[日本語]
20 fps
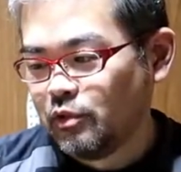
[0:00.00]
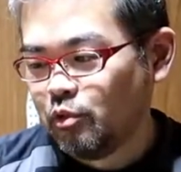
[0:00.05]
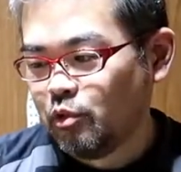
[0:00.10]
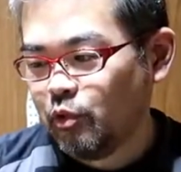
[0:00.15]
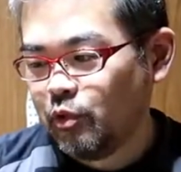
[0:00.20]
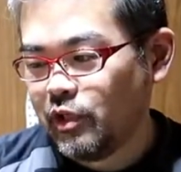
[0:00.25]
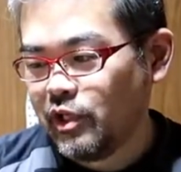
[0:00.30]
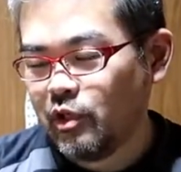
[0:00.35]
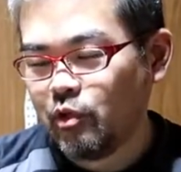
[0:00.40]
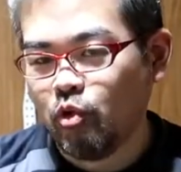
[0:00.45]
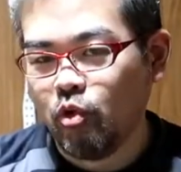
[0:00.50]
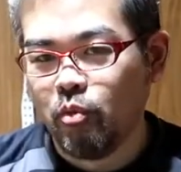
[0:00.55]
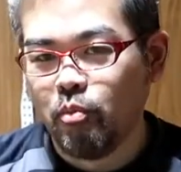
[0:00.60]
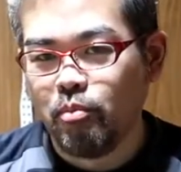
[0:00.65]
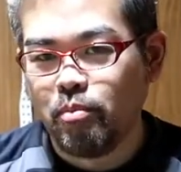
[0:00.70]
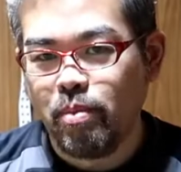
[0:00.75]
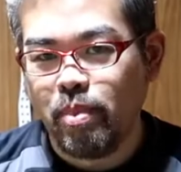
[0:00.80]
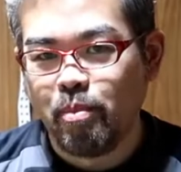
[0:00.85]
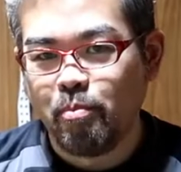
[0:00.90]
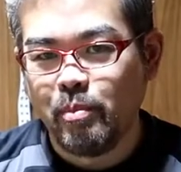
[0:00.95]
とにかくこ
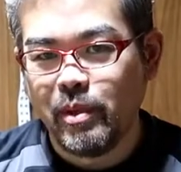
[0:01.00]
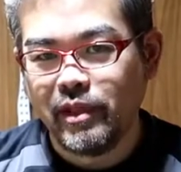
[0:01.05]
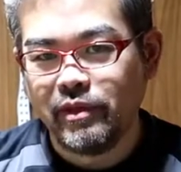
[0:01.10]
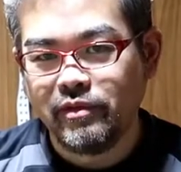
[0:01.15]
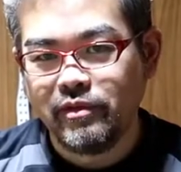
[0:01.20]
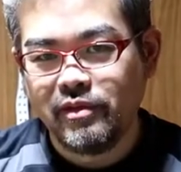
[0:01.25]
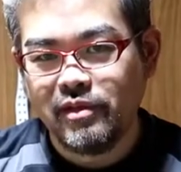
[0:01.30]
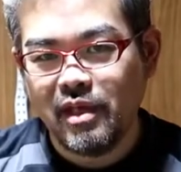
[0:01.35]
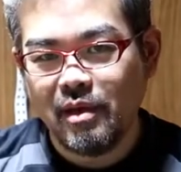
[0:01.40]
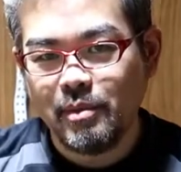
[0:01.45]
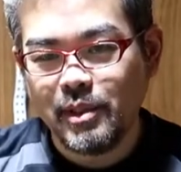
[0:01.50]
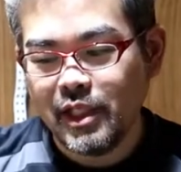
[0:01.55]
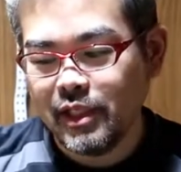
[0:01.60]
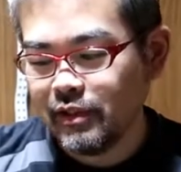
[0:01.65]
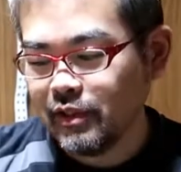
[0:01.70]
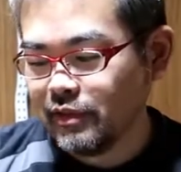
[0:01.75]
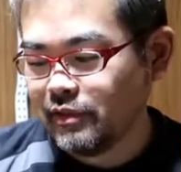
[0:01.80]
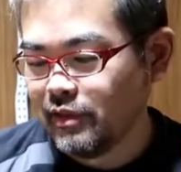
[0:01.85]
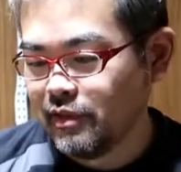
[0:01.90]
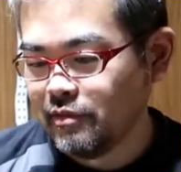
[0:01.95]
うベッタベタ
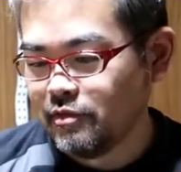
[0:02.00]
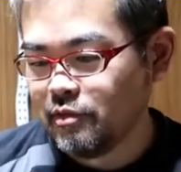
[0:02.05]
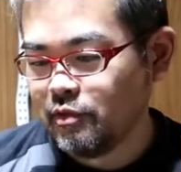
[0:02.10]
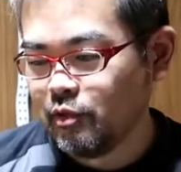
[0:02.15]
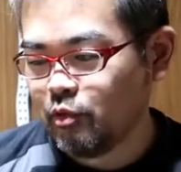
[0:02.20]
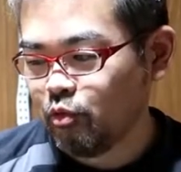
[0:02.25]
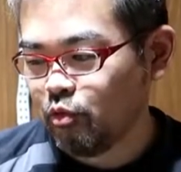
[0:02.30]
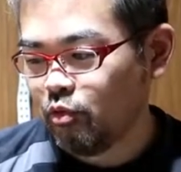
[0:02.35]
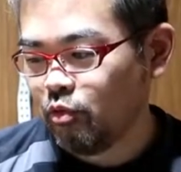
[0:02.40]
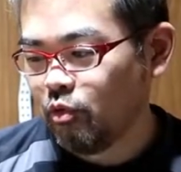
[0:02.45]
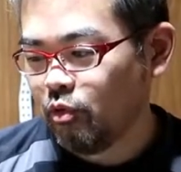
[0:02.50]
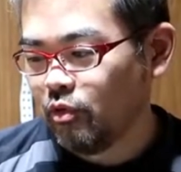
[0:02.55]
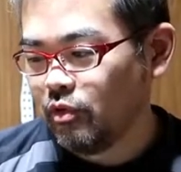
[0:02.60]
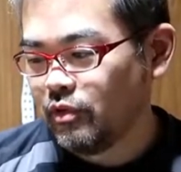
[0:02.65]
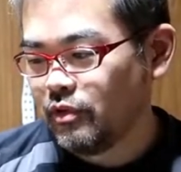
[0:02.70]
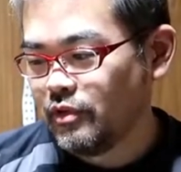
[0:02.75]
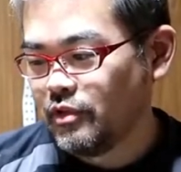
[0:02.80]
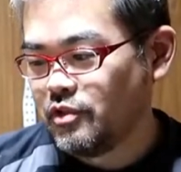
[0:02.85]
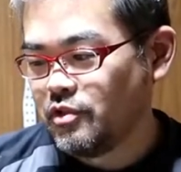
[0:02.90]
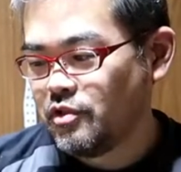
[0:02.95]
になってるんですねこの
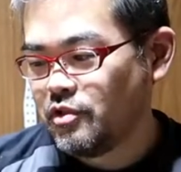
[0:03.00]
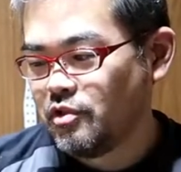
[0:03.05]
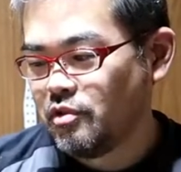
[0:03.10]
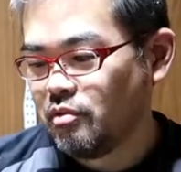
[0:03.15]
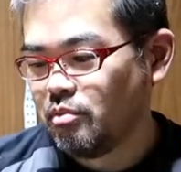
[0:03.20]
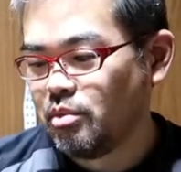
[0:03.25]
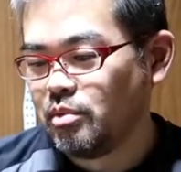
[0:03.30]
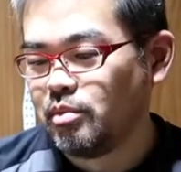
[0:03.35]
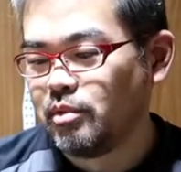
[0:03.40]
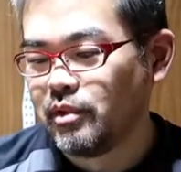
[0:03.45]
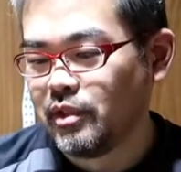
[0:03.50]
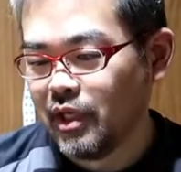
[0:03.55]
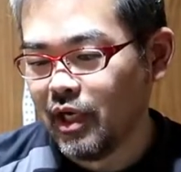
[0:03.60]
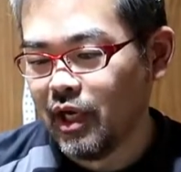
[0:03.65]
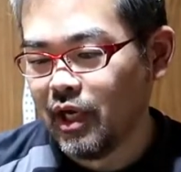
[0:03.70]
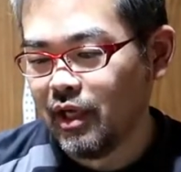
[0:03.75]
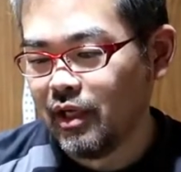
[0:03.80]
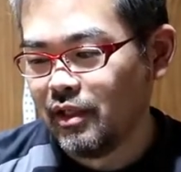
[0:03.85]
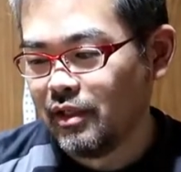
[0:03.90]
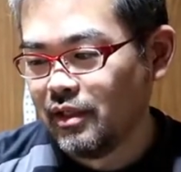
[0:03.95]
樹脂の部分が。